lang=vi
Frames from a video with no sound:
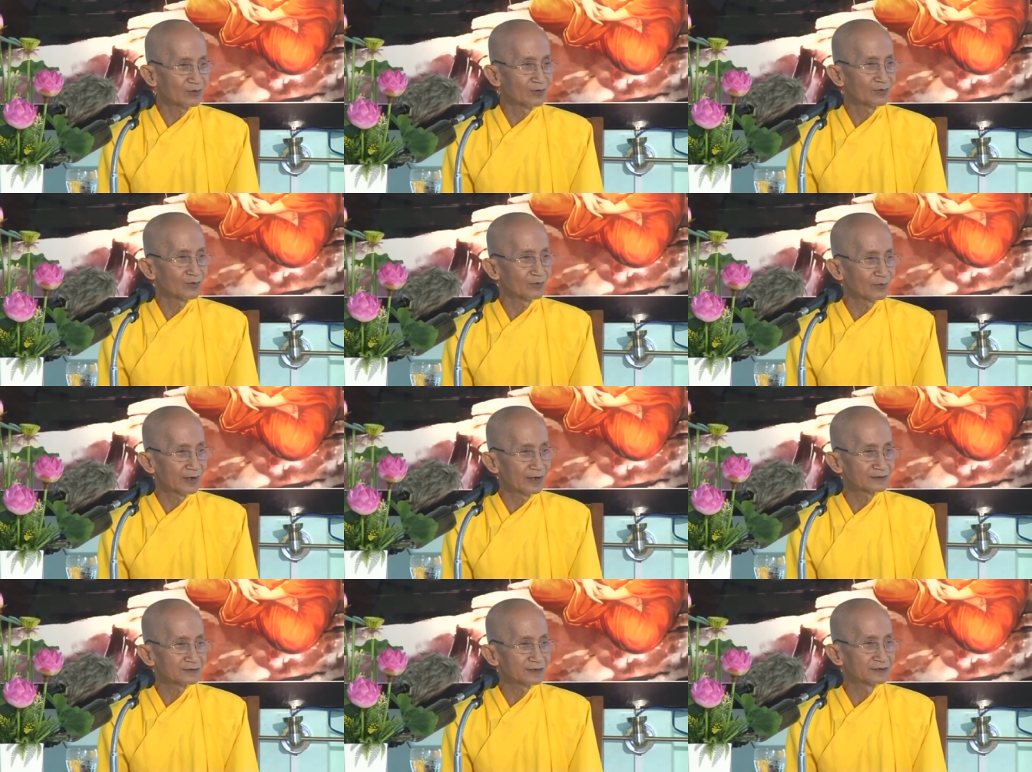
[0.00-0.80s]
các con
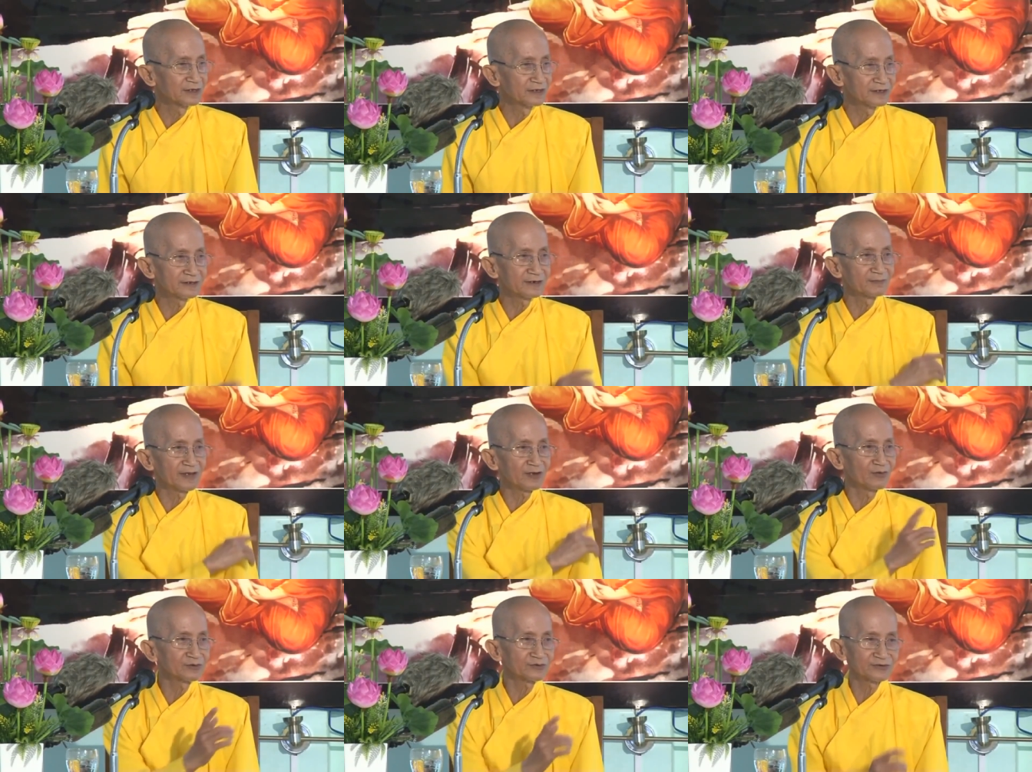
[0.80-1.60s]
cố gắng thầy nghĩ
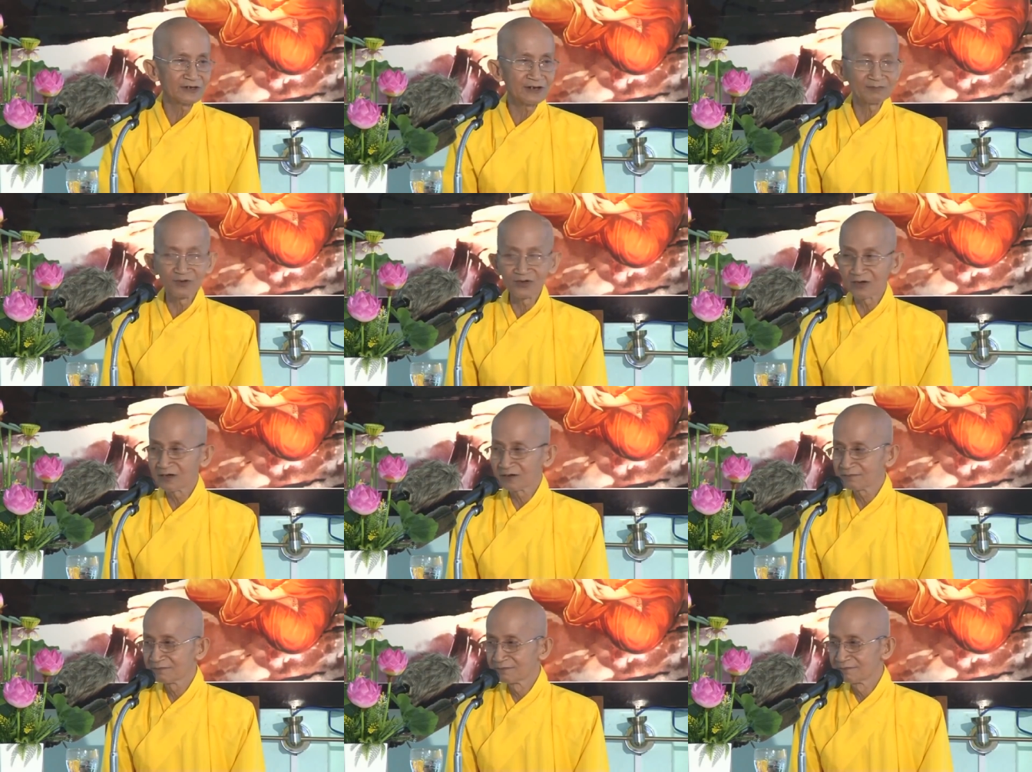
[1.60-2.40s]
rằng mấy con sẽ làm
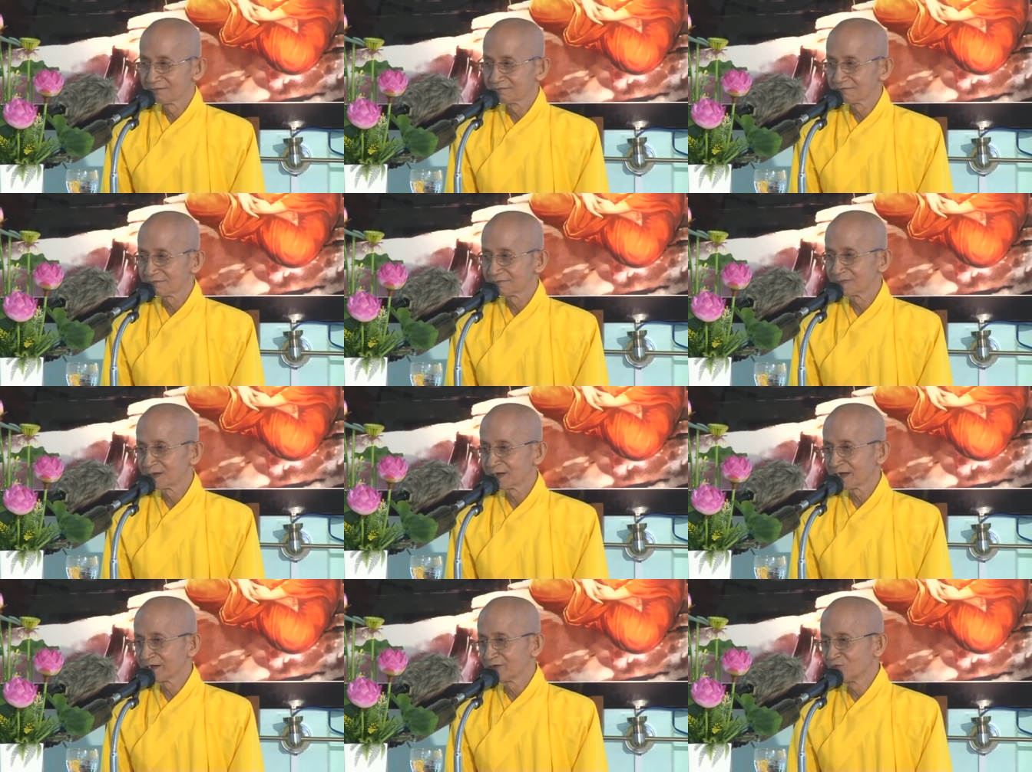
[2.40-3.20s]
được hết
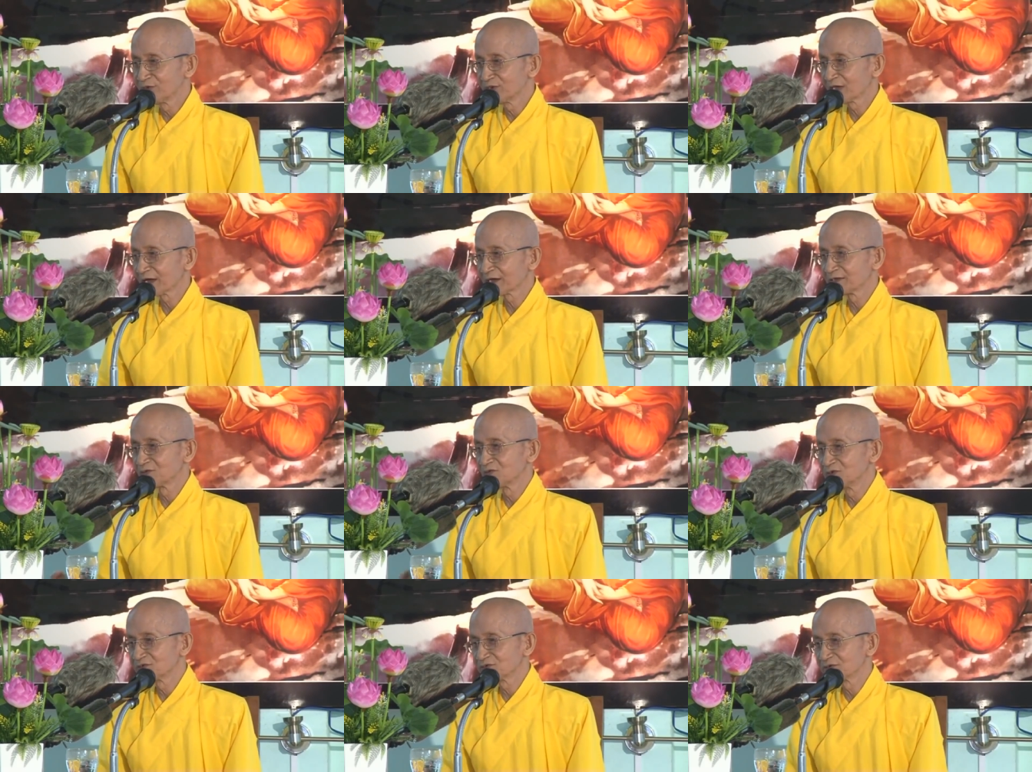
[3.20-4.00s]
bên này quý
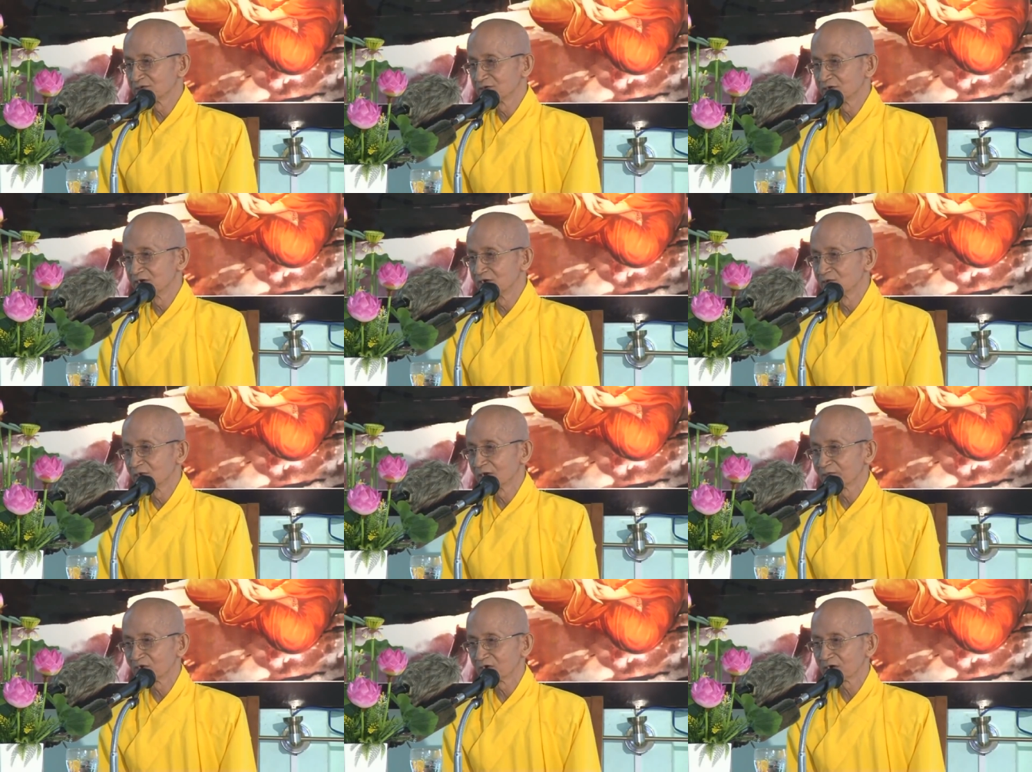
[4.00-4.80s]
thầy quý sư
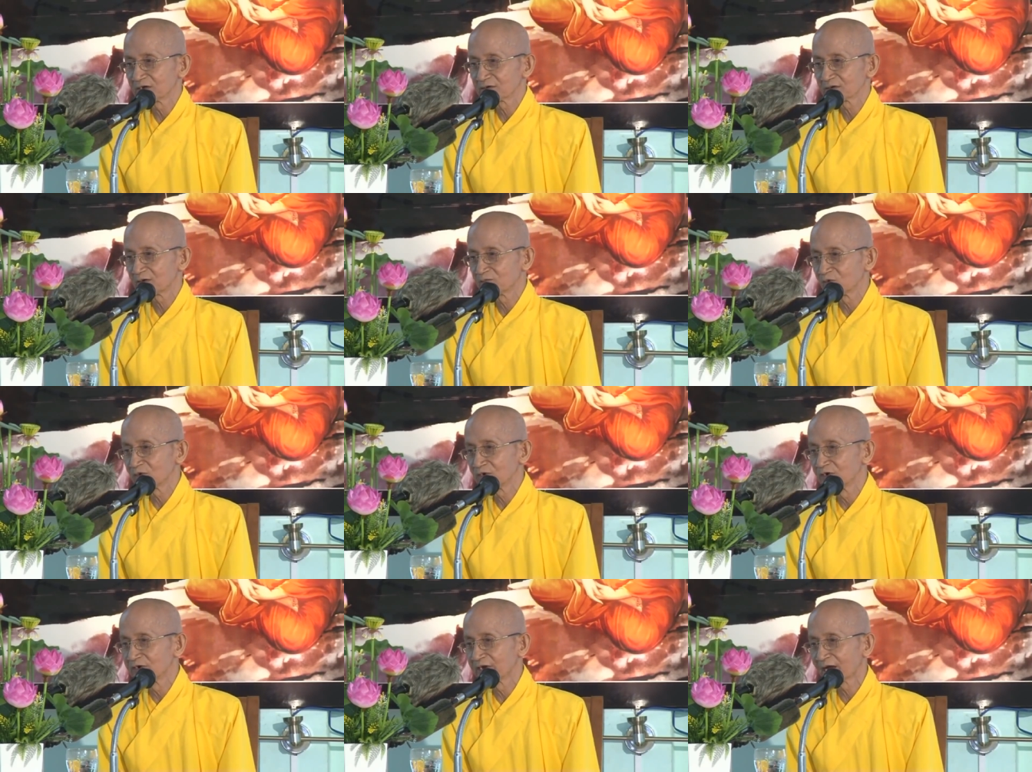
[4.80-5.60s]
đều làm được hết
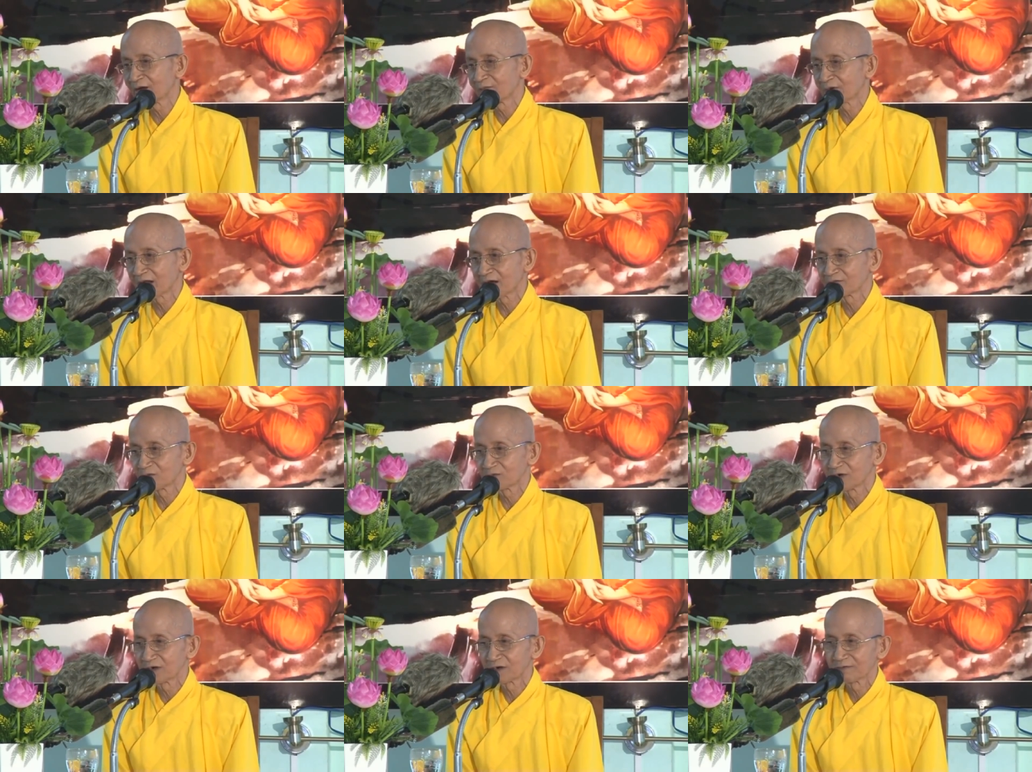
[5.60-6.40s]
không có người nào mà
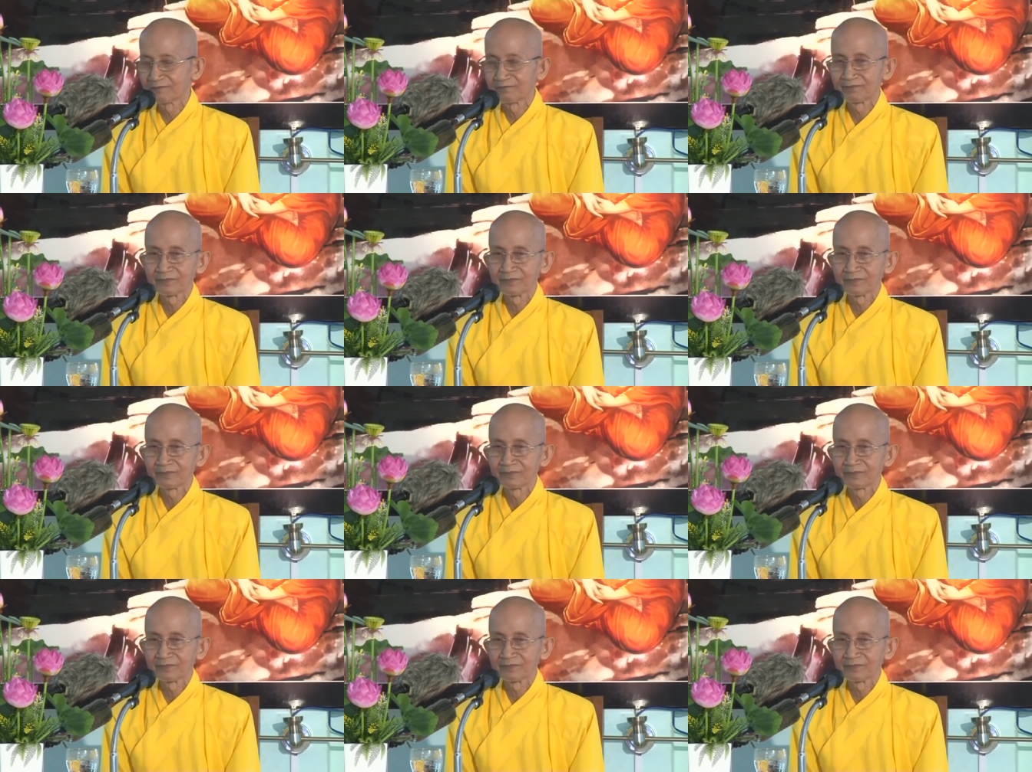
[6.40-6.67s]
làm không được